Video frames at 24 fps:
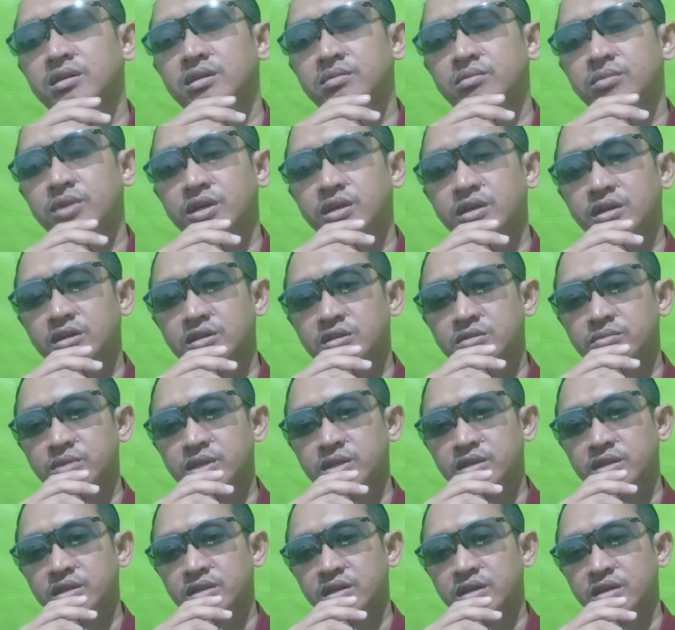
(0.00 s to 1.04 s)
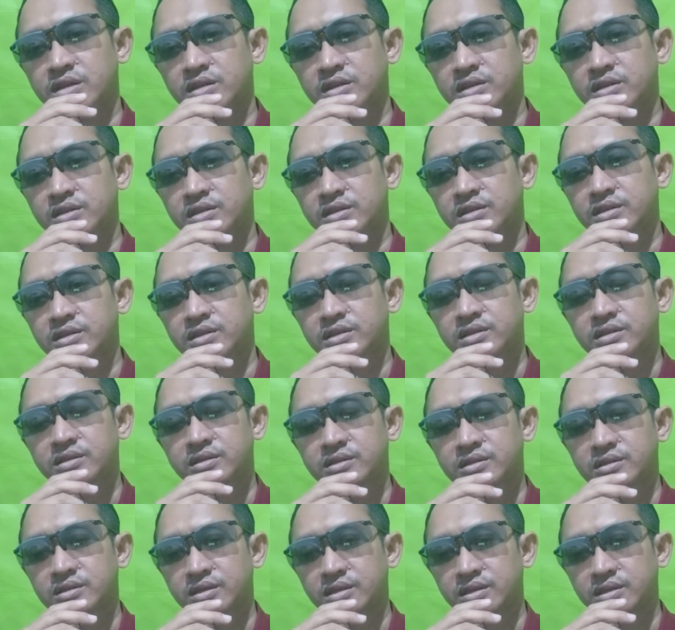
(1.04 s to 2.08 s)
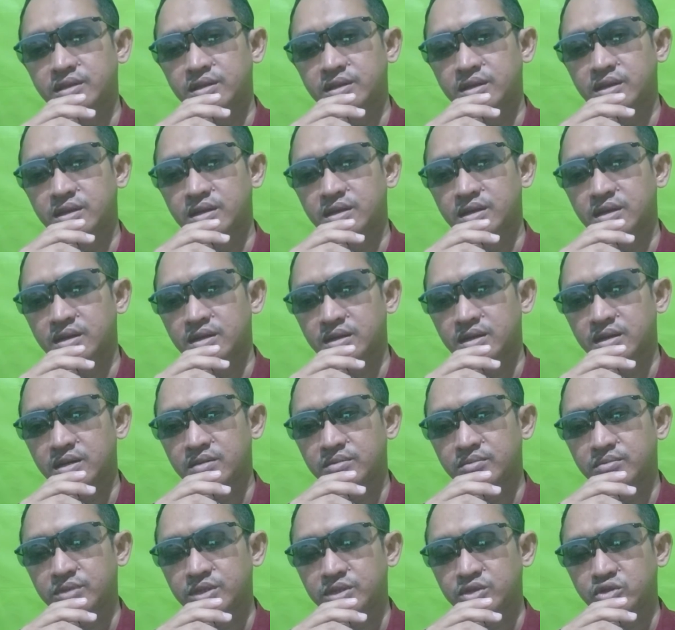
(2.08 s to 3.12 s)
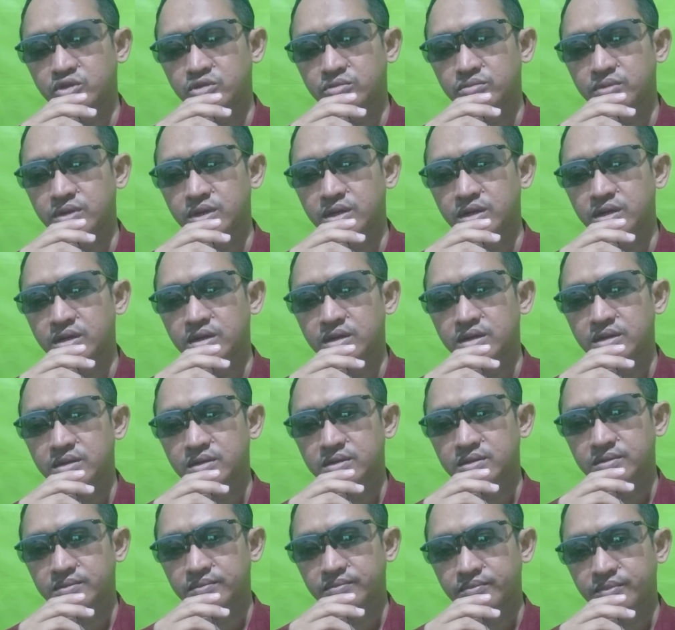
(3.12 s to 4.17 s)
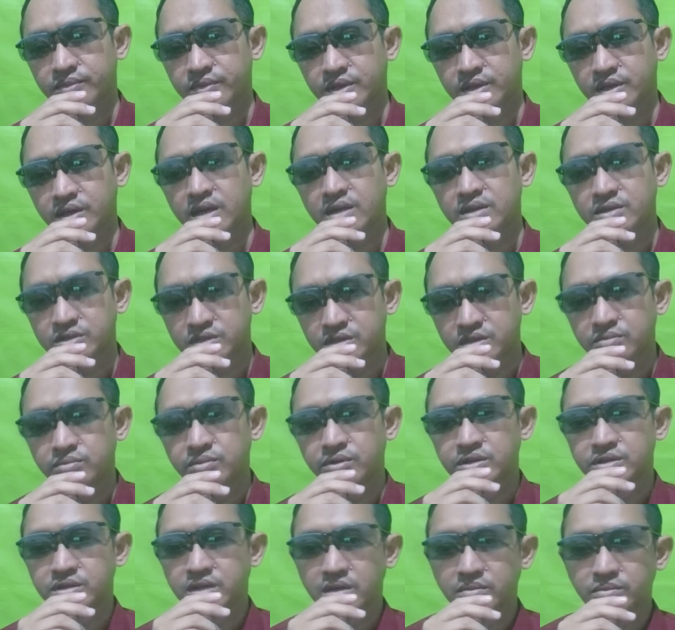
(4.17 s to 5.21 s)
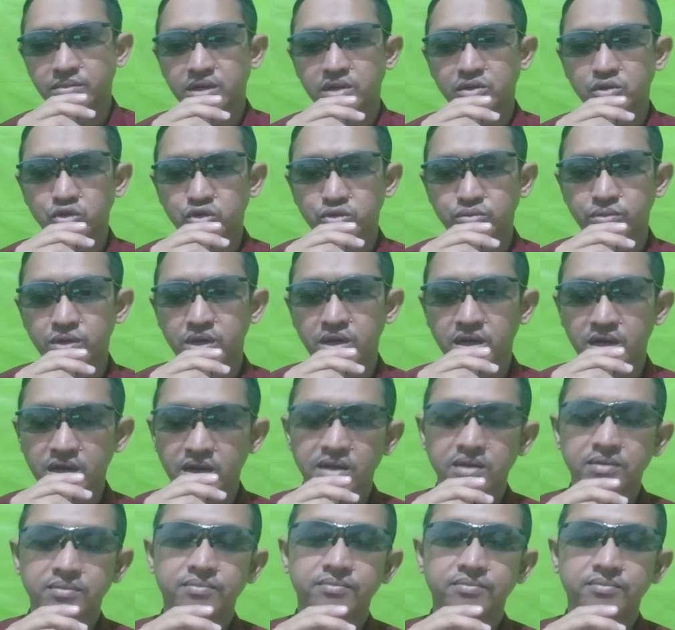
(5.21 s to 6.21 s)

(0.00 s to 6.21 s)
Pada kesempatan kali ini kita akan mencoba ngaji bersama Gus Bahak